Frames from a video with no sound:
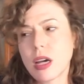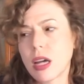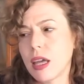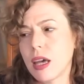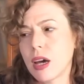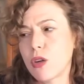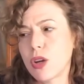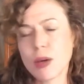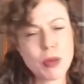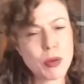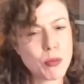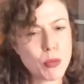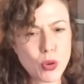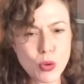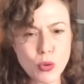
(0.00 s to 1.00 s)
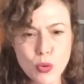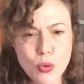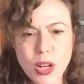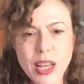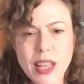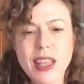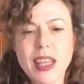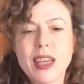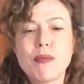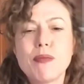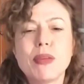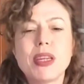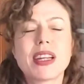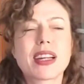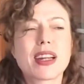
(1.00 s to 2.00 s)
eh, ahora mismo una de
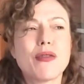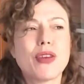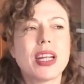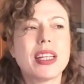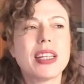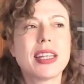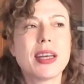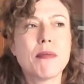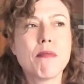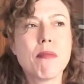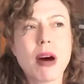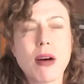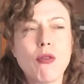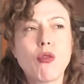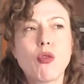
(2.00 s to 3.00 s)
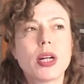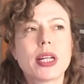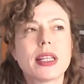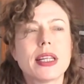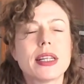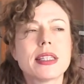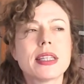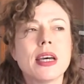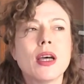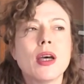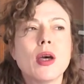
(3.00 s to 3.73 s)
mis referentes más fuertes,